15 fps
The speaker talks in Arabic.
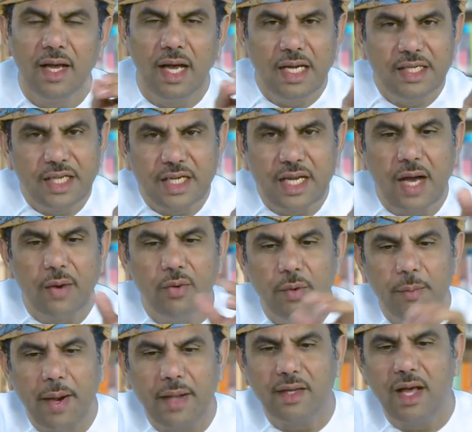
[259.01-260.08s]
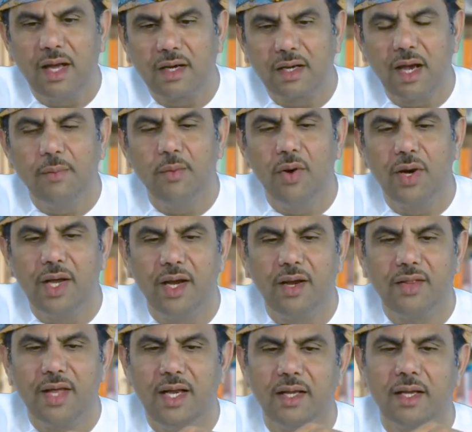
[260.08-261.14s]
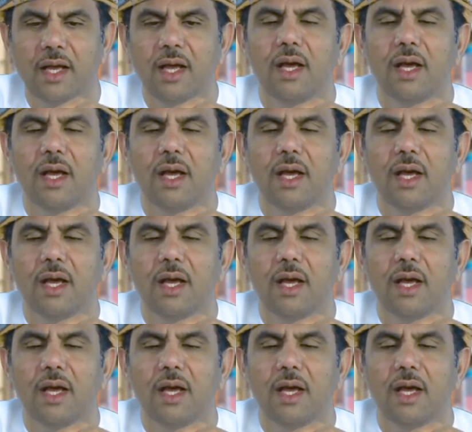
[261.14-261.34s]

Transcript: الجداول وبعض الأرقام وغير ذلك